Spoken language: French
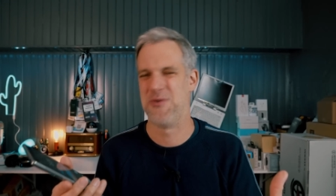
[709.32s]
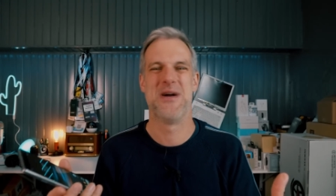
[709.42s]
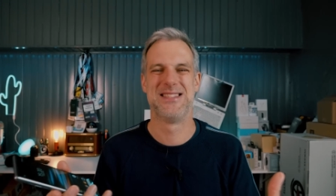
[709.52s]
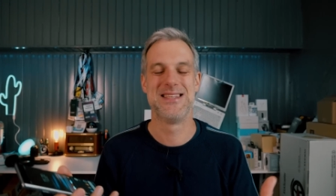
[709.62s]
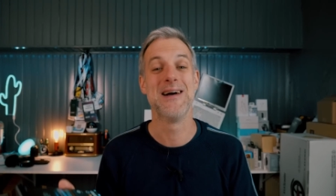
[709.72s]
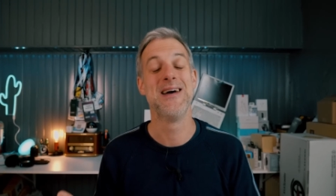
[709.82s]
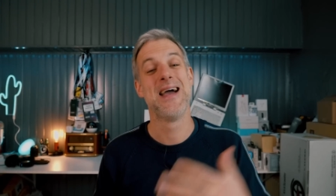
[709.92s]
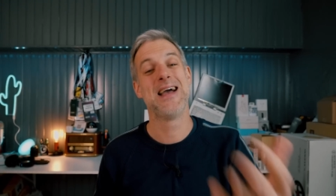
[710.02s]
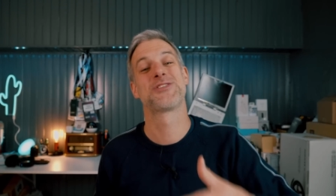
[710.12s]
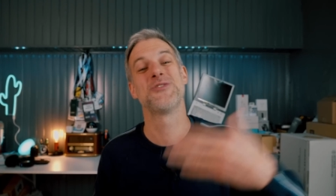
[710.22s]
plus à le dire.
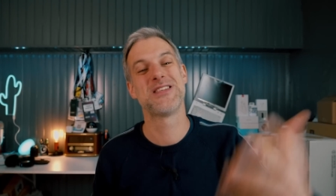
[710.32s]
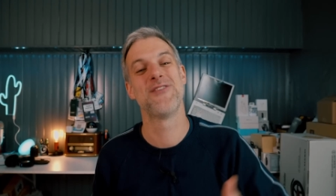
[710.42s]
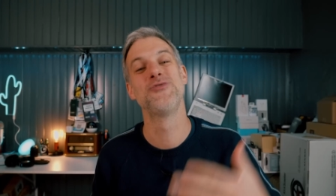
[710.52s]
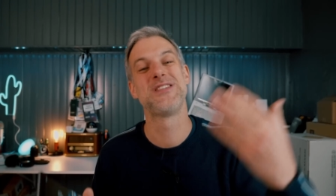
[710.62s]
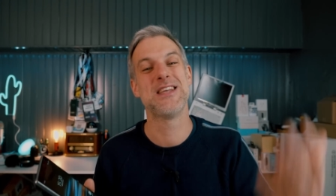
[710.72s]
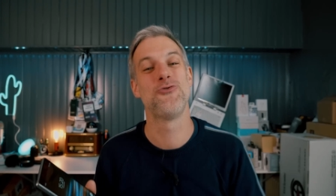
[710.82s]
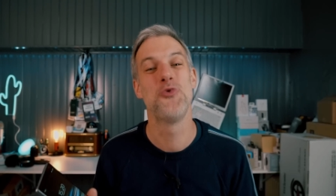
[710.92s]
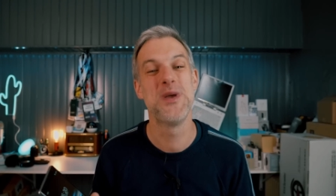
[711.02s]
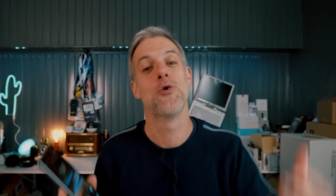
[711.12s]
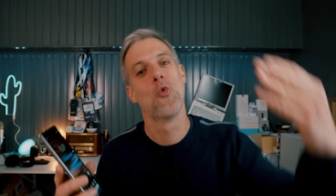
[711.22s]
Est-ce que ça vous
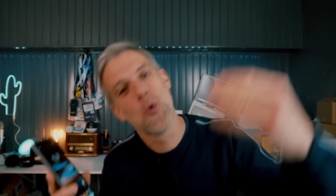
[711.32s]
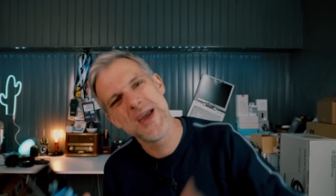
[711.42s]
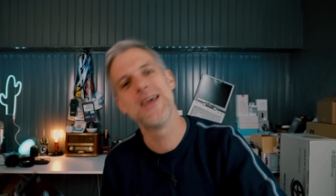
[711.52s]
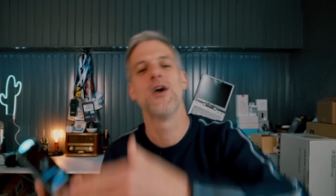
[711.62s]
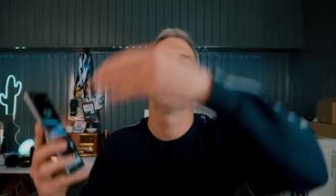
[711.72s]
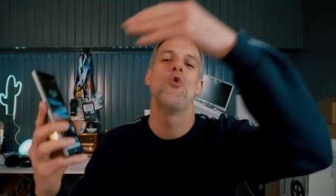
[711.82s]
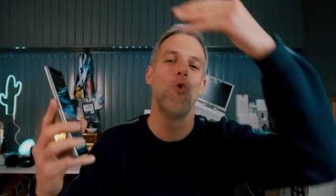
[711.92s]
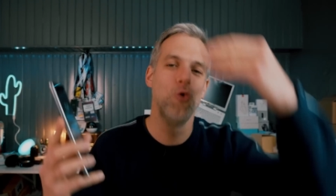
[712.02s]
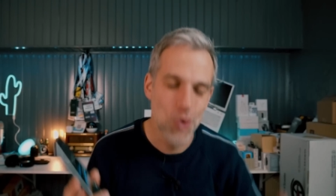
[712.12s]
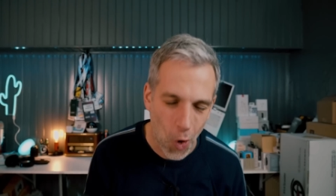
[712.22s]
séduit Oui
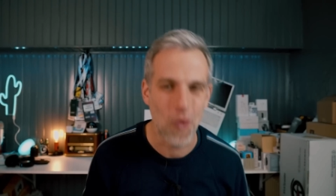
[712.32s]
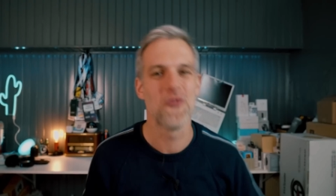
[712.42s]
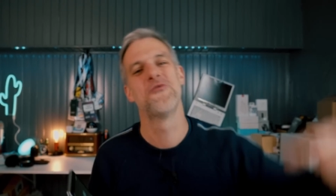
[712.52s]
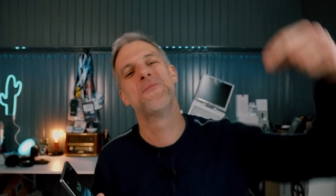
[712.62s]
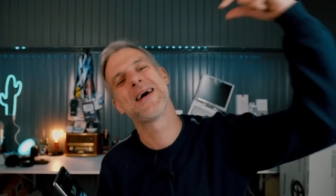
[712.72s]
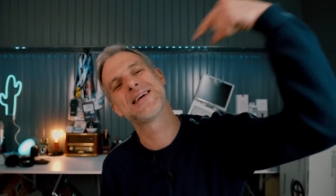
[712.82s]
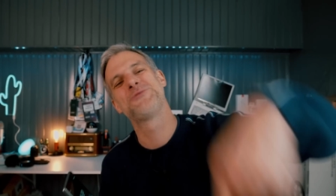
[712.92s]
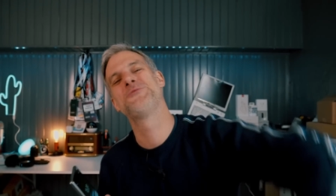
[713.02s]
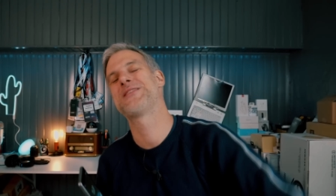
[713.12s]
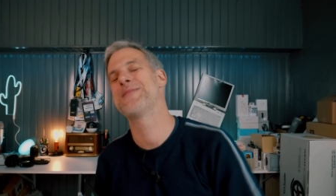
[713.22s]
ou non, vous marquez
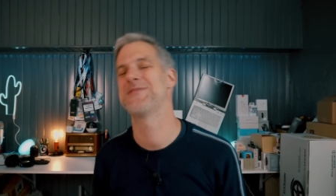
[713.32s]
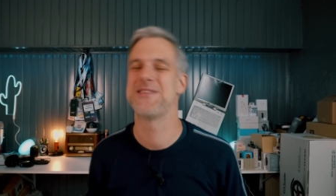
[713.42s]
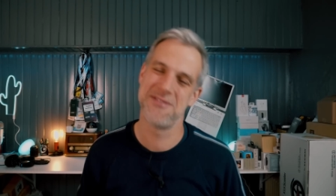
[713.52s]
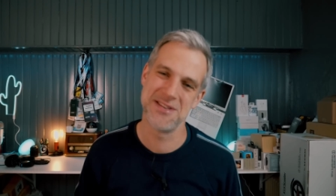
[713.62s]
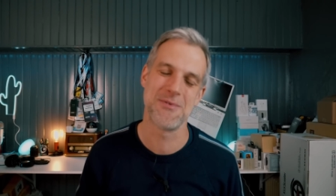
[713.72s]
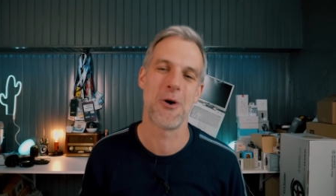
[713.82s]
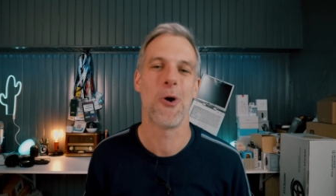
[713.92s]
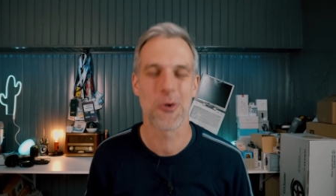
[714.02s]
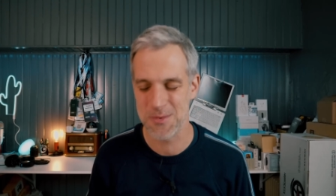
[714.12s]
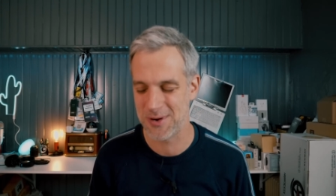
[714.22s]
tout ça bien
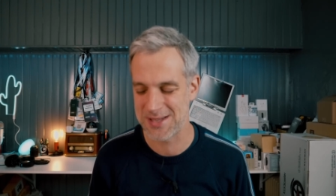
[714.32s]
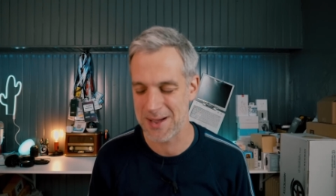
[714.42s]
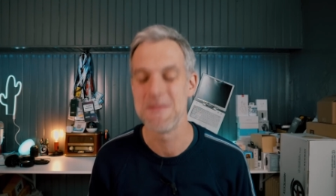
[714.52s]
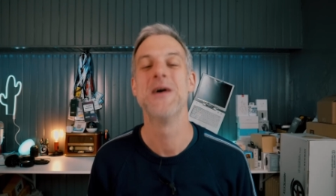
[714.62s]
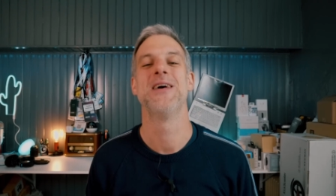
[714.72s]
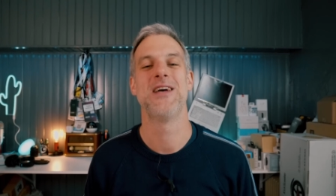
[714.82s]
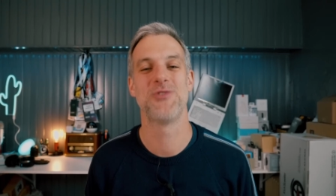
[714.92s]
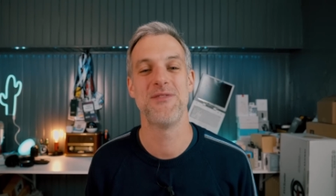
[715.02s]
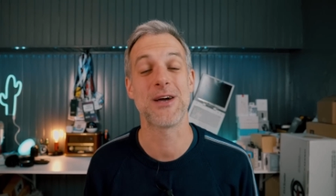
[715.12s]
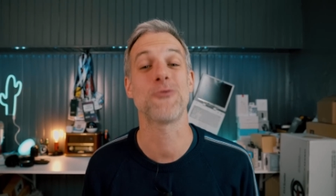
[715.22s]
évidemment en commentaire. Et je
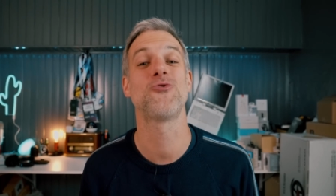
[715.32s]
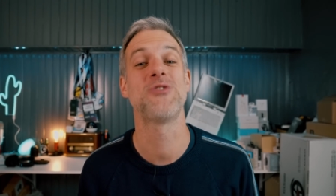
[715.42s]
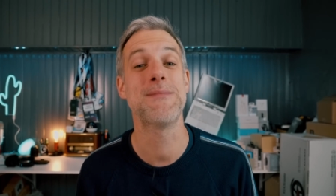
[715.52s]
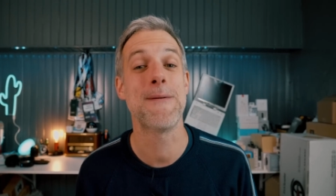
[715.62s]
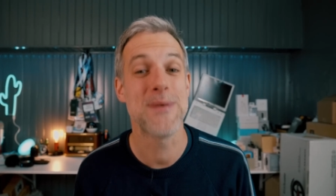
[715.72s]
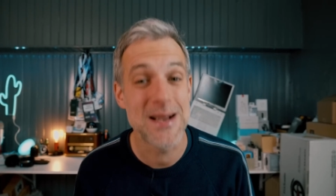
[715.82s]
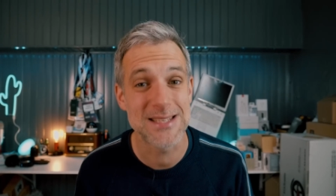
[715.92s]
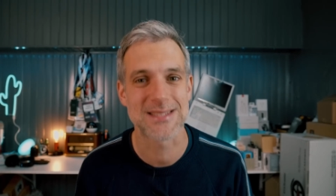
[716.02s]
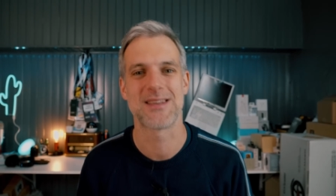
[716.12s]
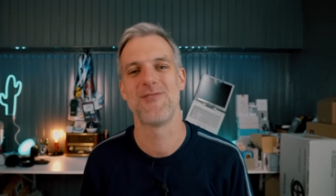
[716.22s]
vous invite à consulter ma
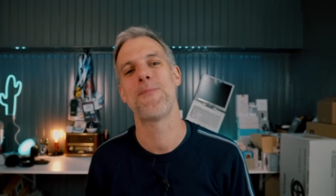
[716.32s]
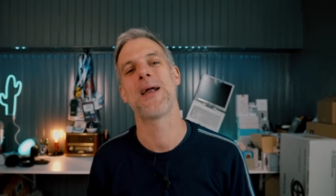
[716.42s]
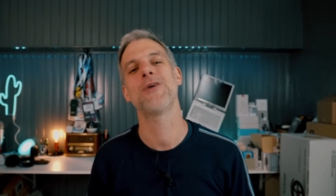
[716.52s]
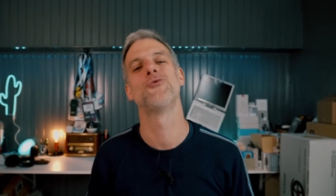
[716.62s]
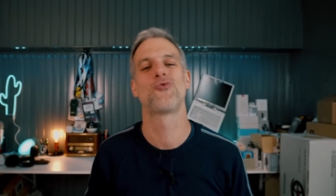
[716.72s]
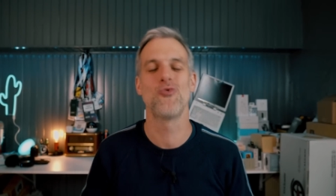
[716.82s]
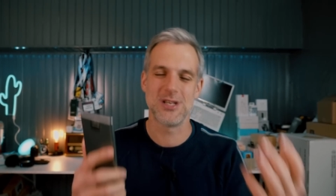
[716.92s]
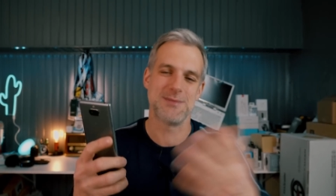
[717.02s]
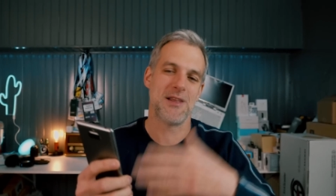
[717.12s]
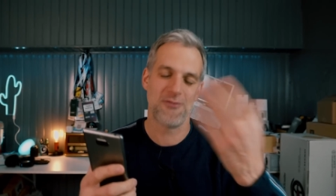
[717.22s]
playlist qui vous parlera de tous
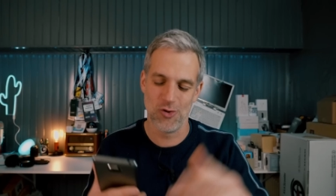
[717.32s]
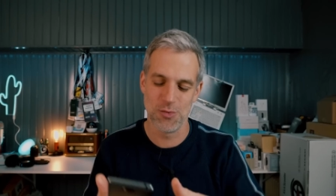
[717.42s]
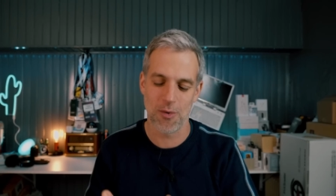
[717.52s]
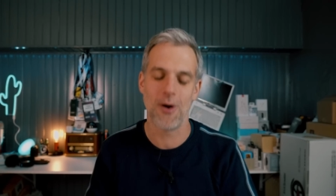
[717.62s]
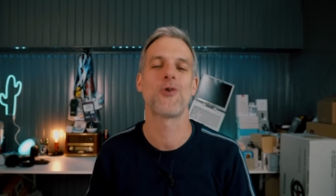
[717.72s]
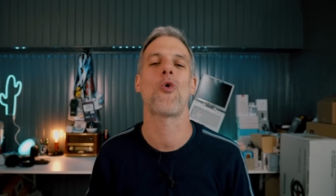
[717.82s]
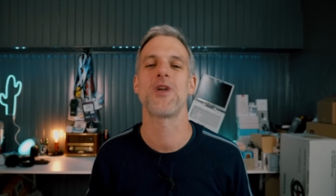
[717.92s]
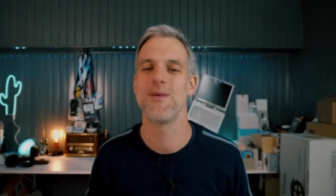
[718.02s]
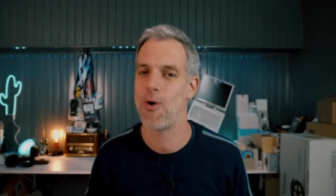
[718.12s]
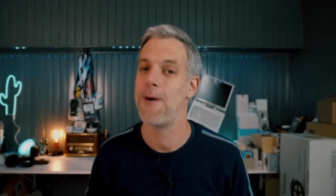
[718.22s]
les smartphones du moment. Et
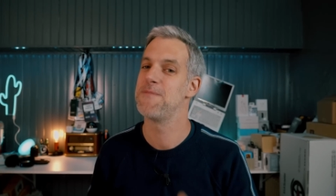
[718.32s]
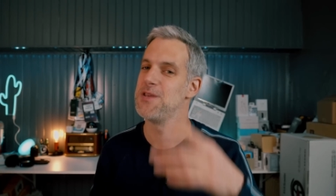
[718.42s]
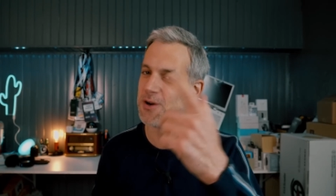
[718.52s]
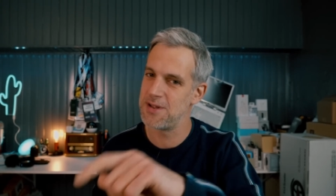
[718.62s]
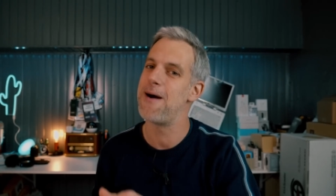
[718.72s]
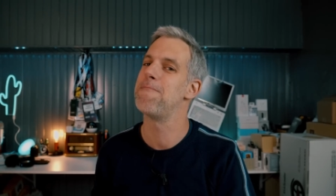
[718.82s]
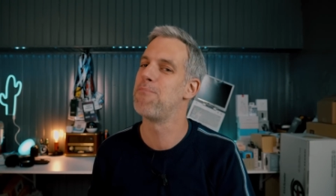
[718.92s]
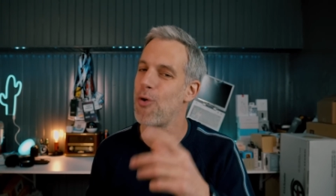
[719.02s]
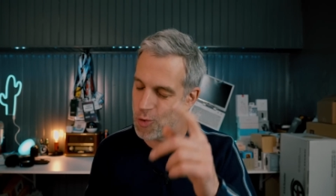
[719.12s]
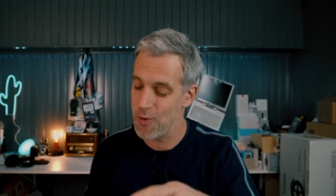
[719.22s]
croyez-moi, il y en a
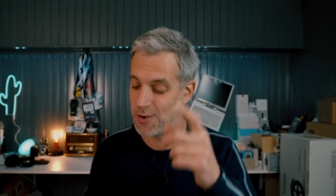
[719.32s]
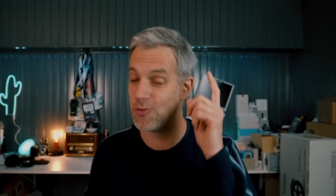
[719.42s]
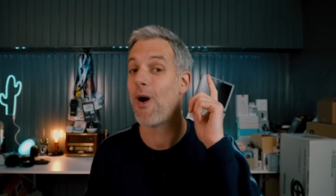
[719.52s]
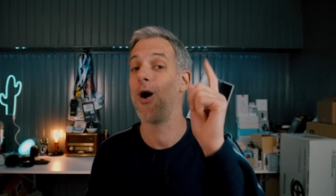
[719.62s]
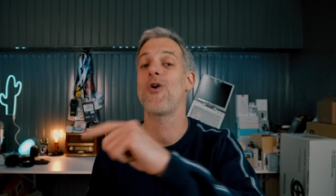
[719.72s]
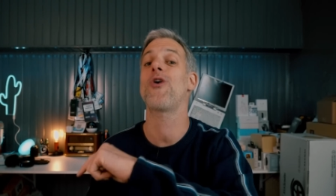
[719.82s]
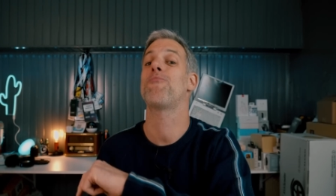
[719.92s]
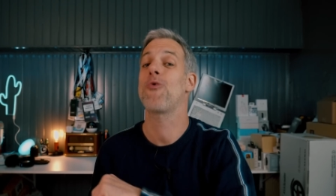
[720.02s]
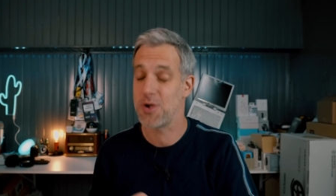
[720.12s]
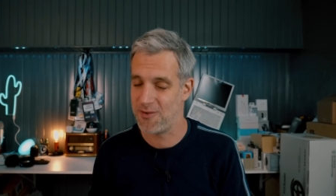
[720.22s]
beaucoup et il y en aura encore
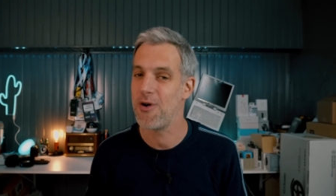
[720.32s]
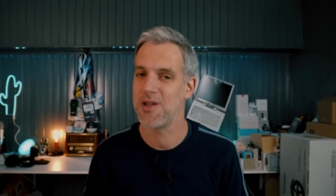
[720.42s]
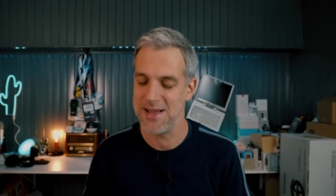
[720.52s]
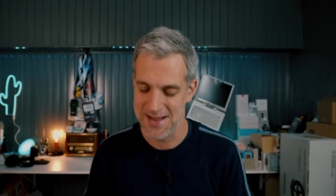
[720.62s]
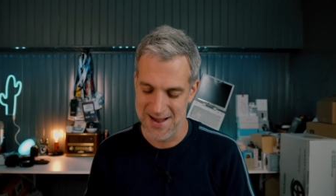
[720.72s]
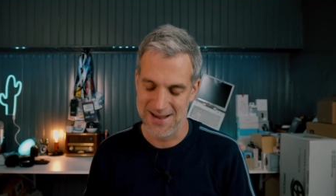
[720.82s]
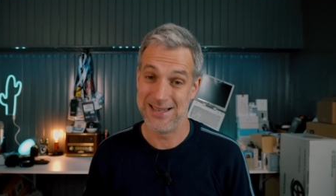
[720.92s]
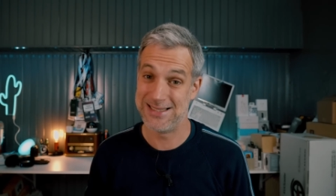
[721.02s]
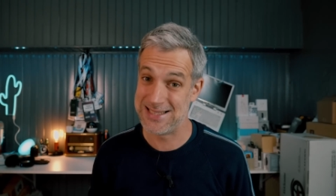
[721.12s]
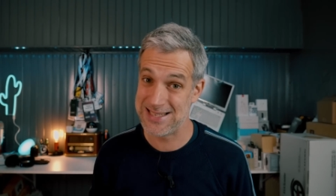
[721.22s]
beaucoup qui vont arriver
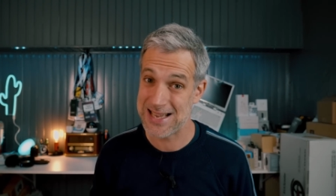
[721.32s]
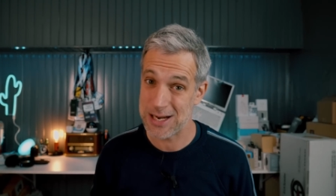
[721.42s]
euh, d'ici